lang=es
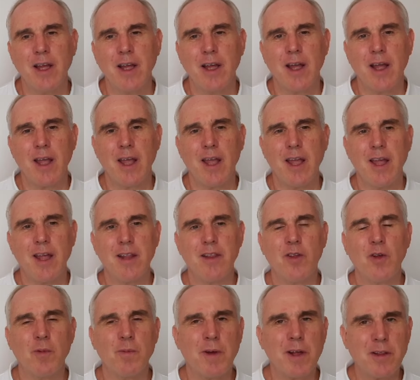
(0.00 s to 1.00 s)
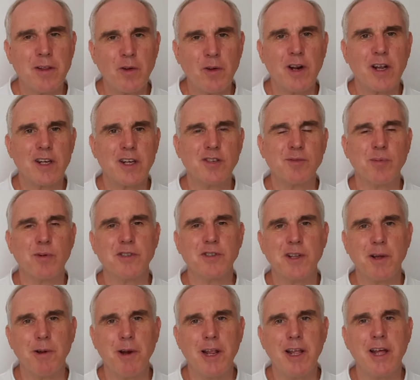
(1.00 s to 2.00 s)
eh, tomando la
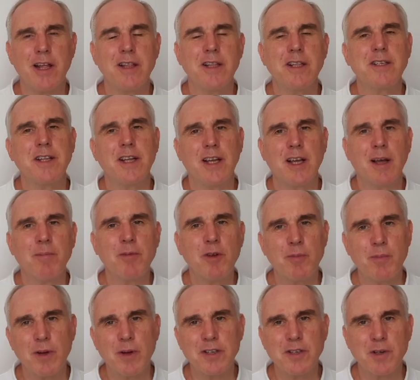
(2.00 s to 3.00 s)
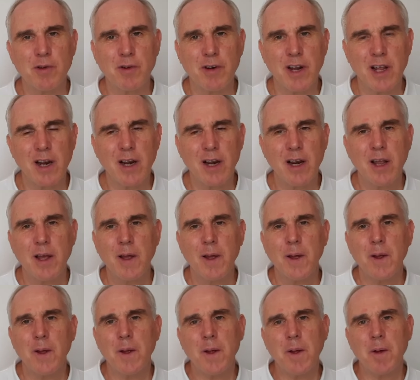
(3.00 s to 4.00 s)
responsabilidad de ese cambio personal
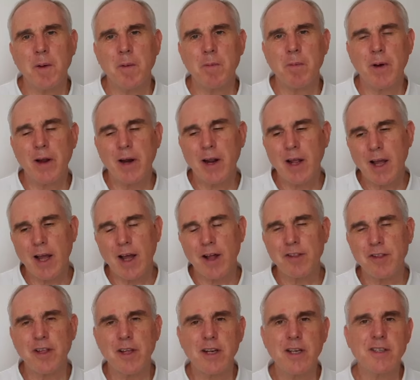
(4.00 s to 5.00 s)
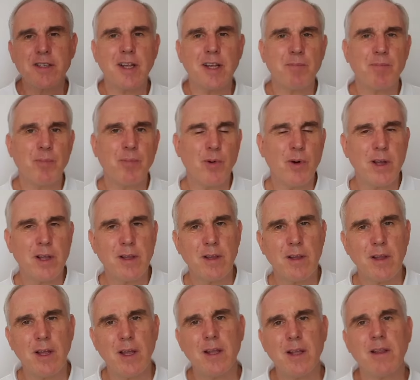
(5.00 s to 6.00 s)
para hacer ese
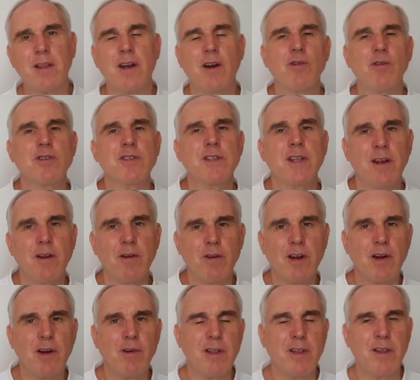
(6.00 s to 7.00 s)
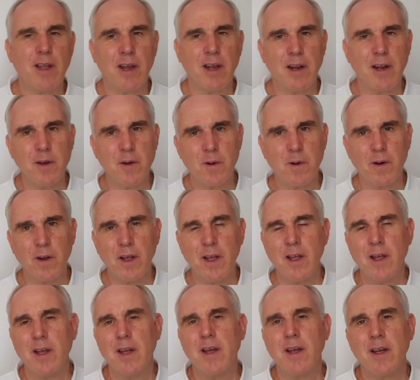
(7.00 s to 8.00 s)
puente entre lo exterior y lo interior
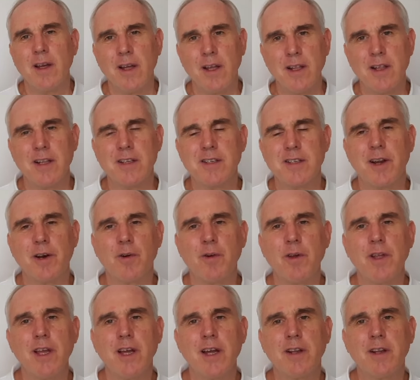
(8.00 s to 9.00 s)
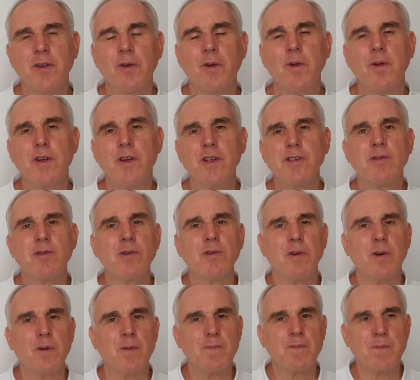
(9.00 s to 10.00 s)
y desarrollar todo
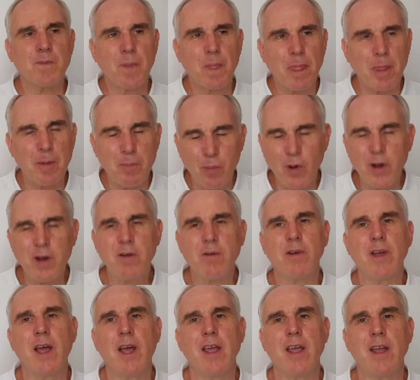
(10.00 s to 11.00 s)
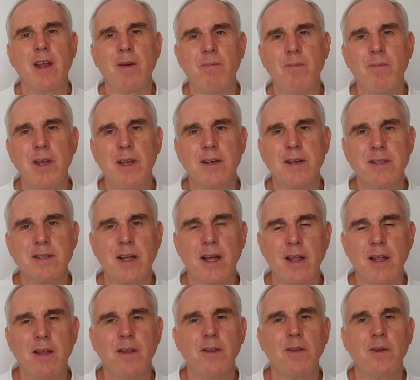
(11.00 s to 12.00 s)
eso bueno que hay en mí, que está
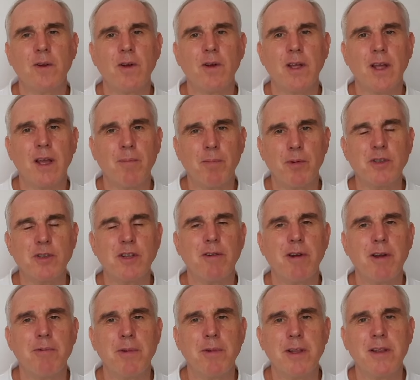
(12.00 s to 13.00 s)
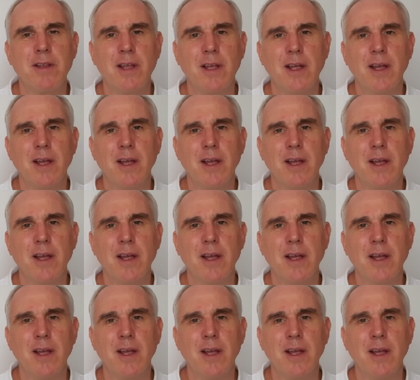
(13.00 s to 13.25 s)
dentro y que posiblemente